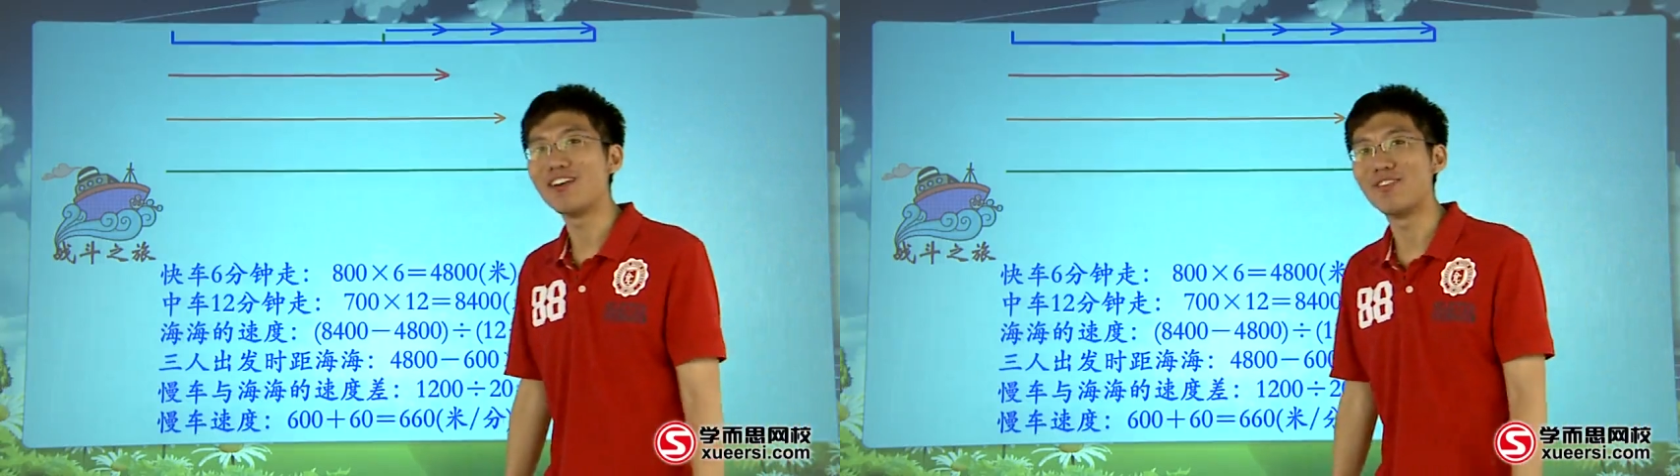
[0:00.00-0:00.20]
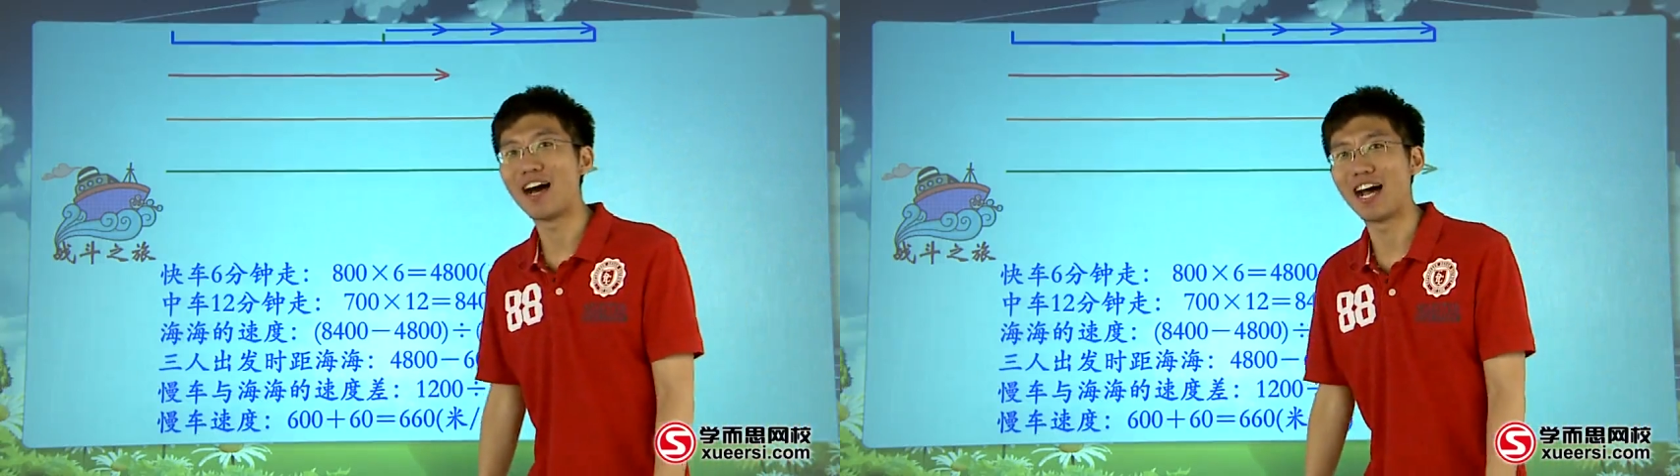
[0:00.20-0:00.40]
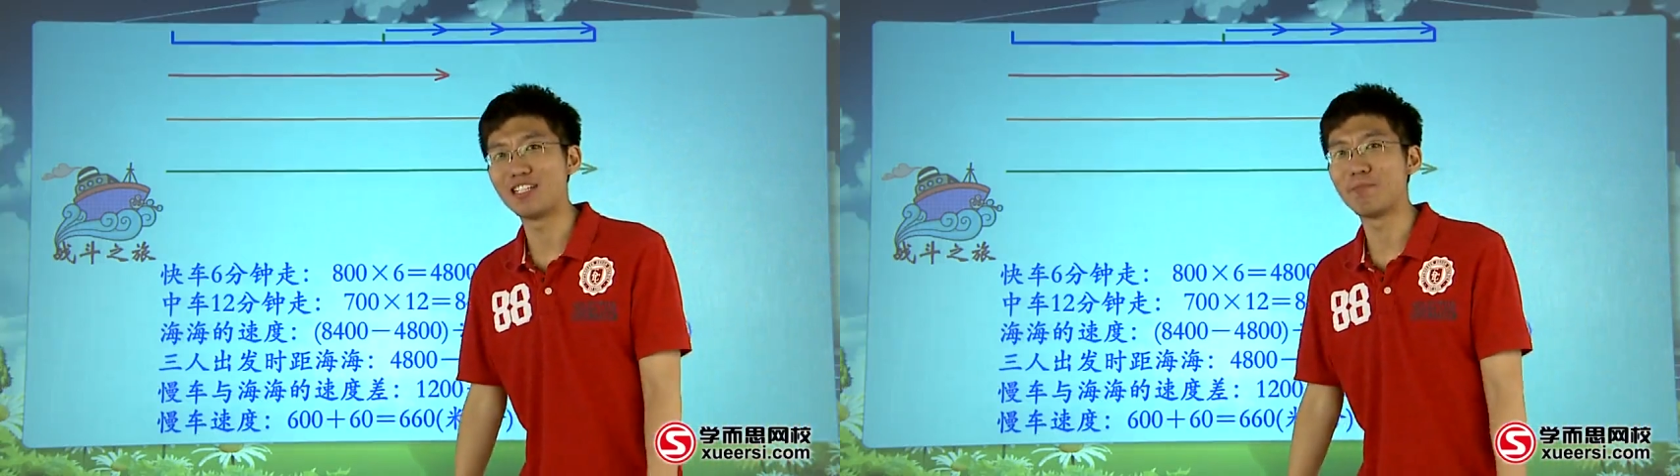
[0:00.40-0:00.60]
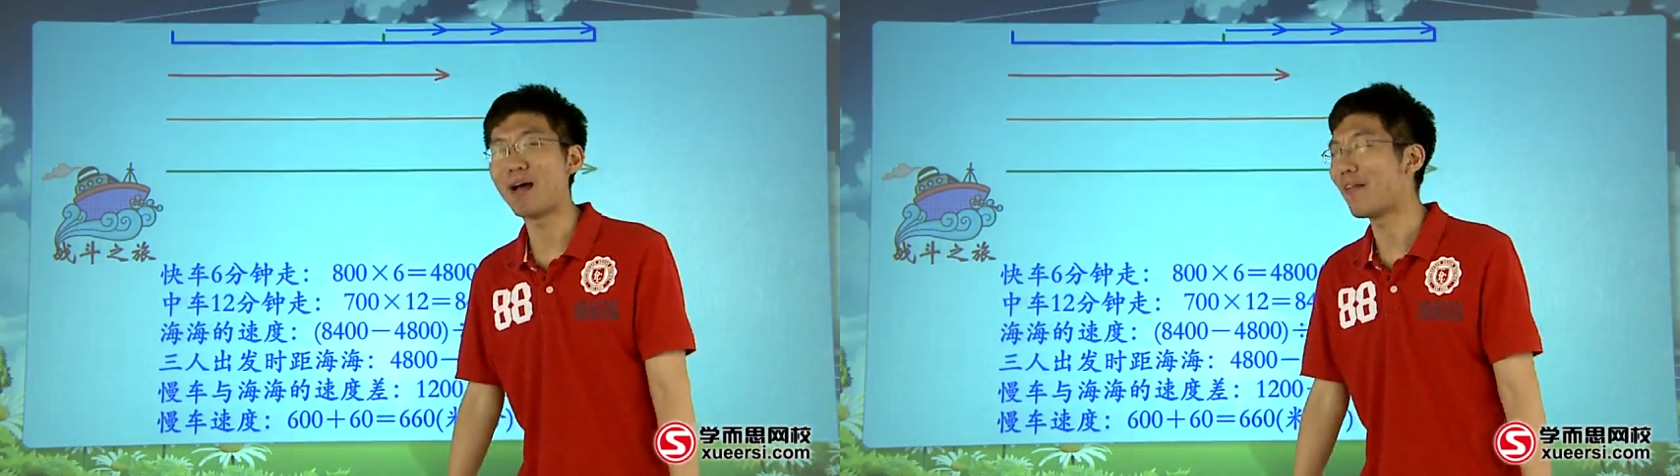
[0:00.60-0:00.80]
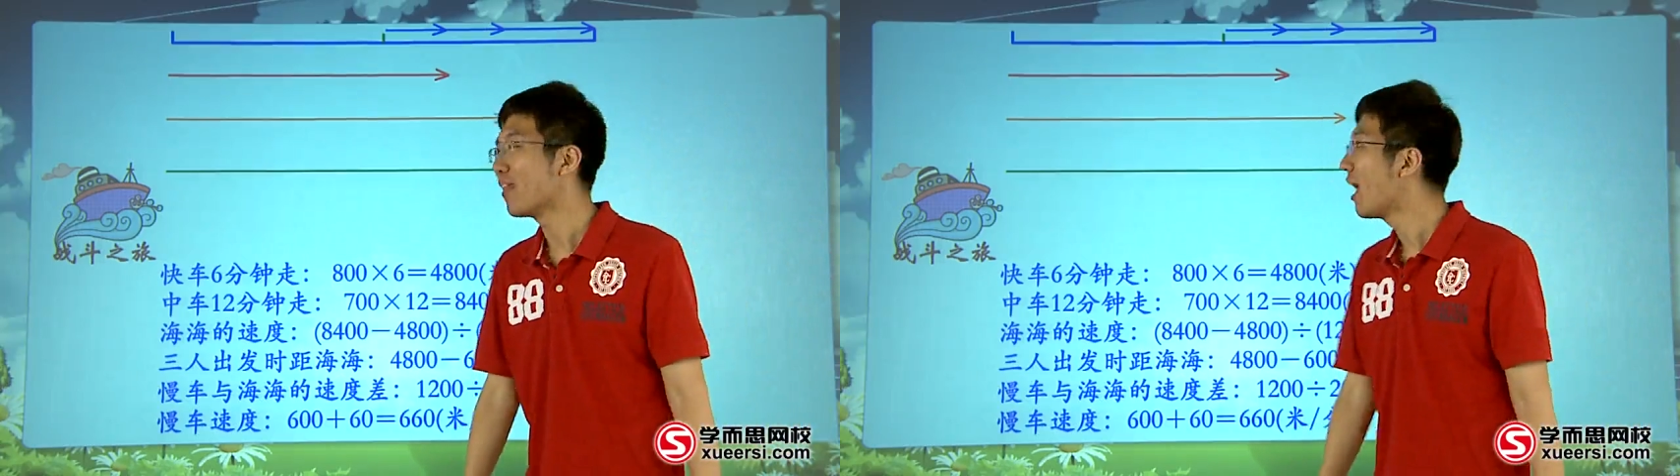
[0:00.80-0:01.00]
是吧？哈，真
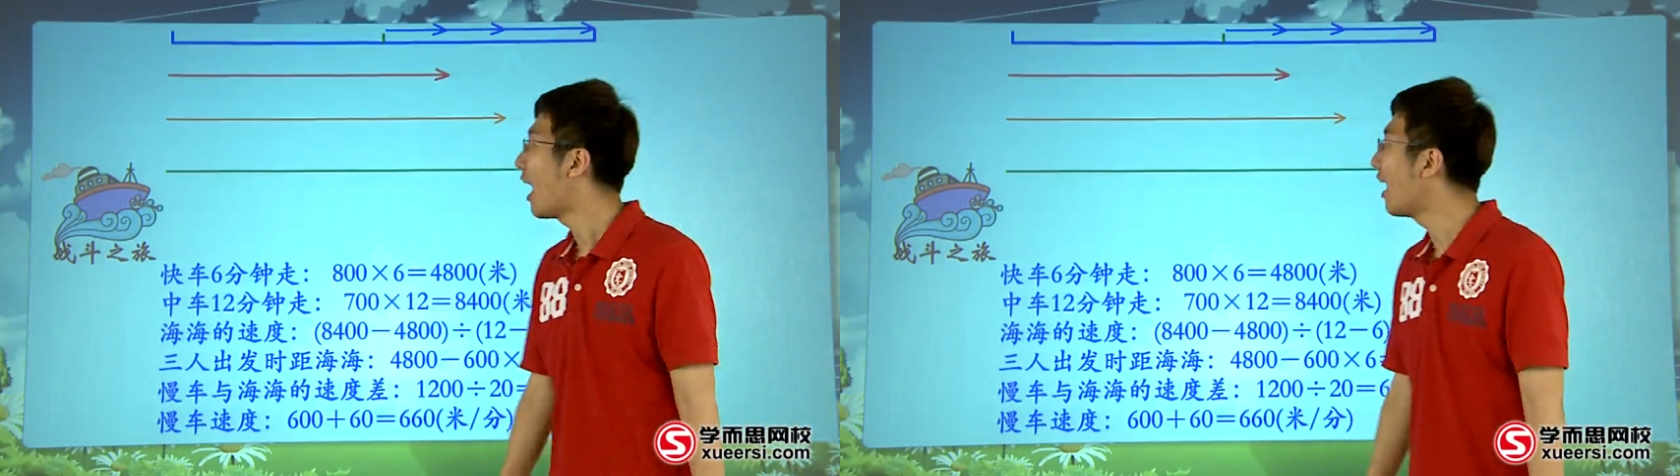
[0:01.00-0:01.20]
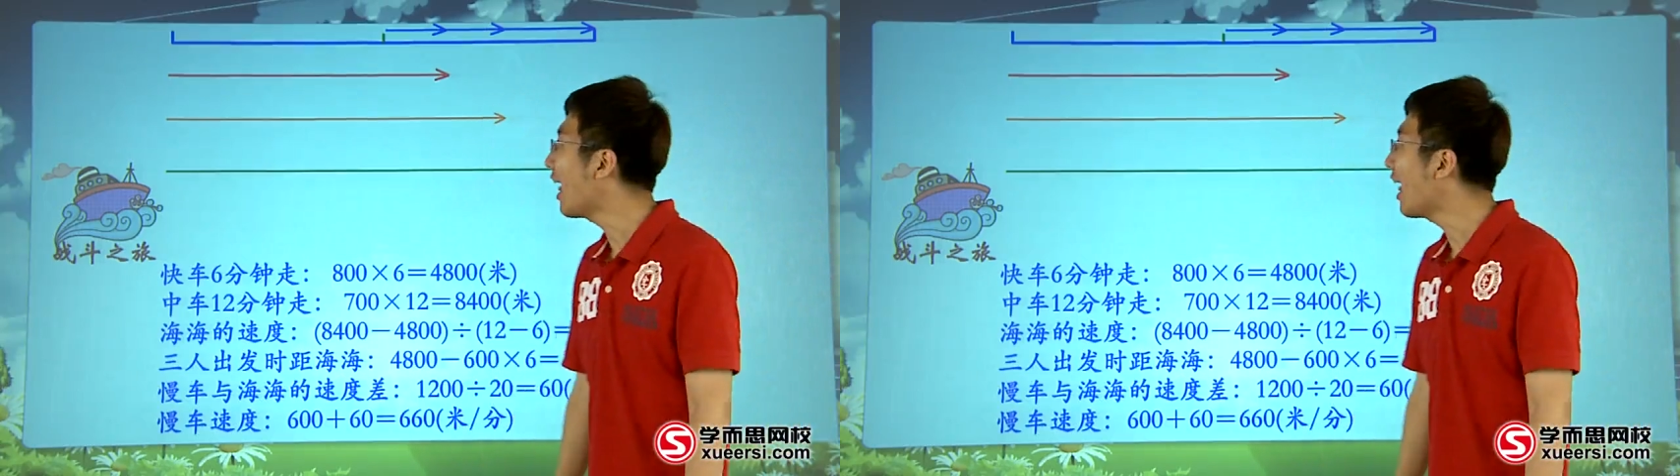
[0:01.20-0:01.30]
慢。好